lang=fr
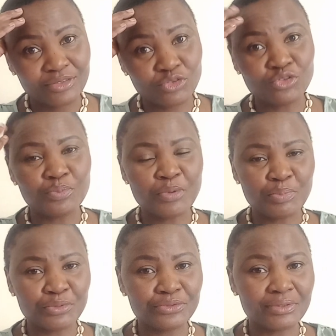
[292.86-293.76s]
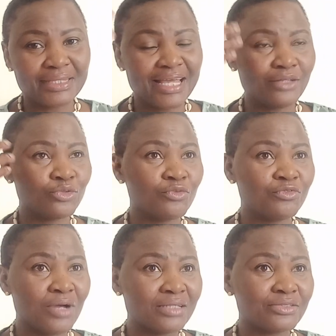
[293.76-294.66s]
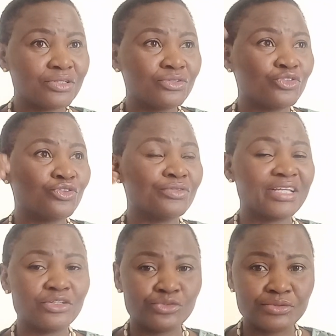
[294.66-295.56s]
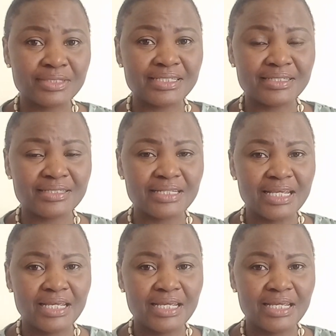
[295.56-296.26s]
Tu ne peux plus te taire de voir ce genre d'injustice